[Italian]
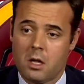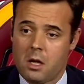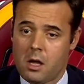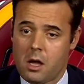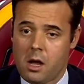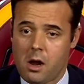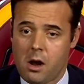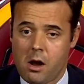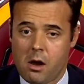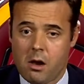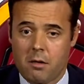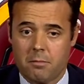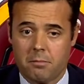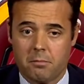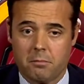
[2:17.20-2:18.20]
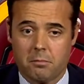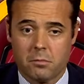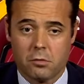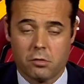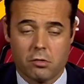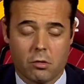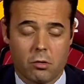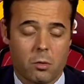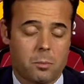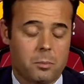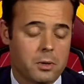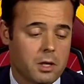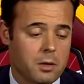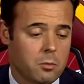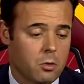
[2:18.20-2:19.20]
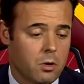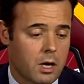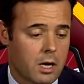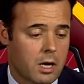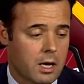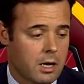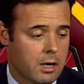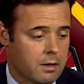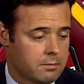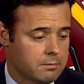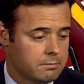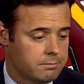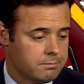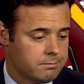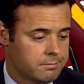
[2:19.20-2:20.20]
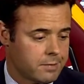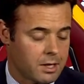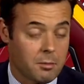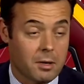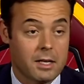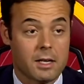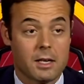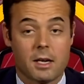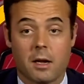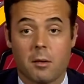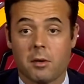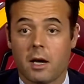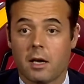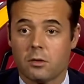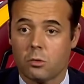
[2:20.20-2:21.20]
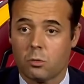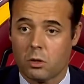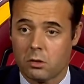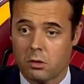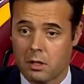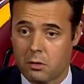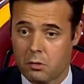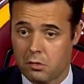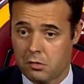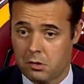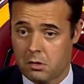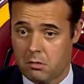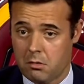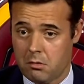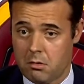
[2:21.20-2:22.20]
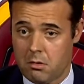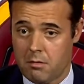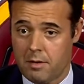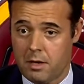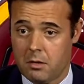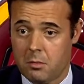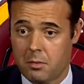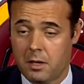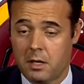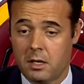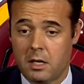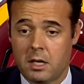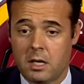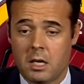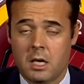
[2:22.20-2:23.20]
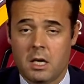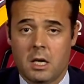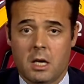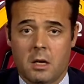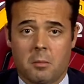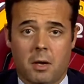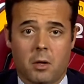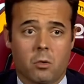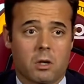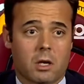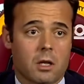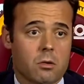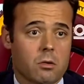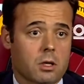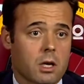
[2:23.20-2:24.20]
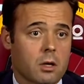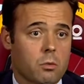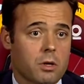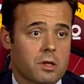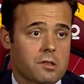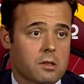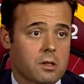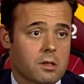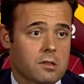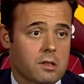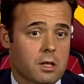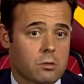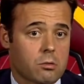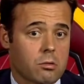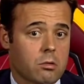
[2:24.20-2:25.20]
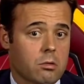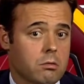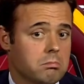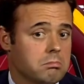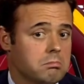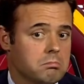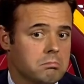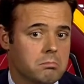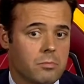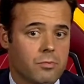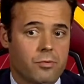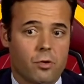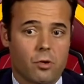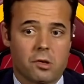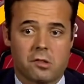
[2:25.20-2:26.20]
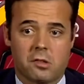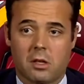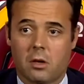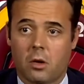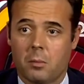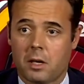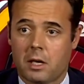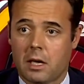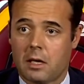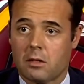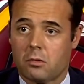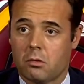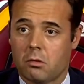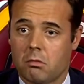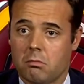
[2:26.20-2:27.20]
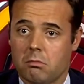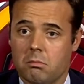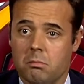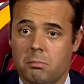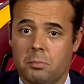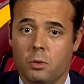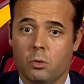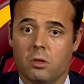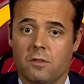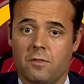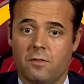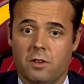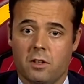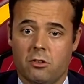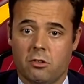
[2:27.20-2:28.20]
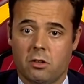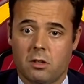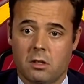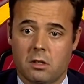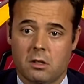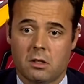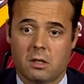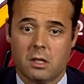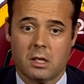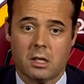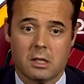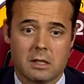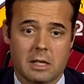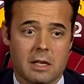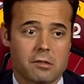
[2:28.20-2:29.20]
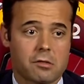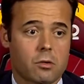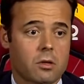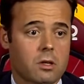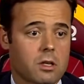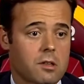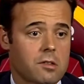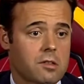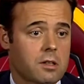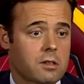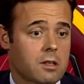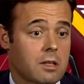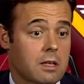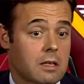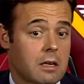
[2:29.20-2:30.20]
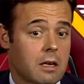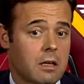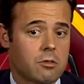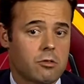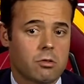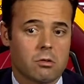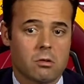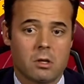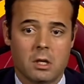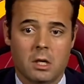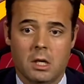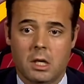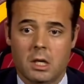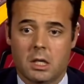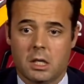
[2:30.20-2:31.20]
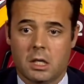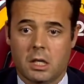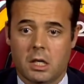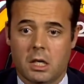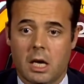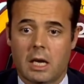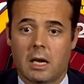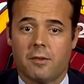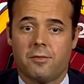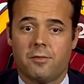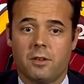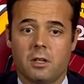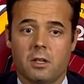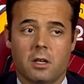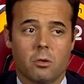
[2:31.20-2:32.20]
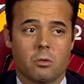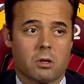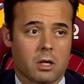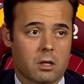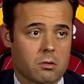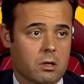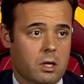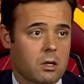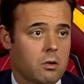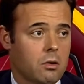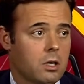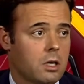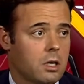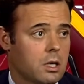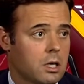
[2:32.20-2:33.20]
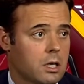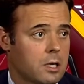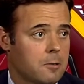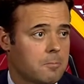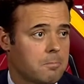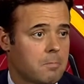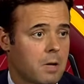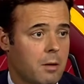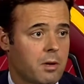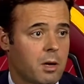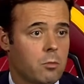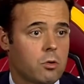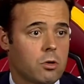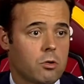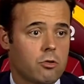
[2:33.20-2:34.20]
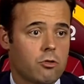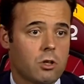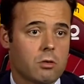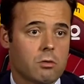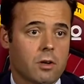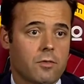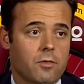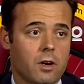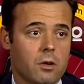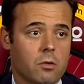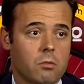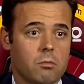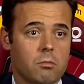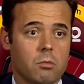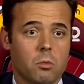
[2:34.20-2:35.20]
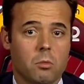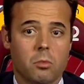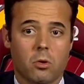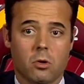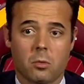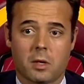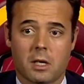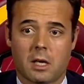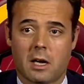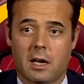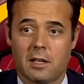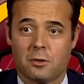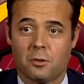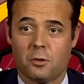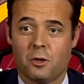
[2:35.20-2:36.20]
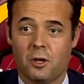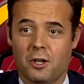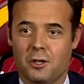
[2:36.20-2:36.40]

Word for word: um, sono il primo a rimanere arrabbiato quando le cose non, non vanno bene, ma io credo che questo è stato forse lo mercato più difficile eh, della storia recente del calcio e alla fine io credo che noi ehm, abbiamo riuscito a fare un, un, buon mercato.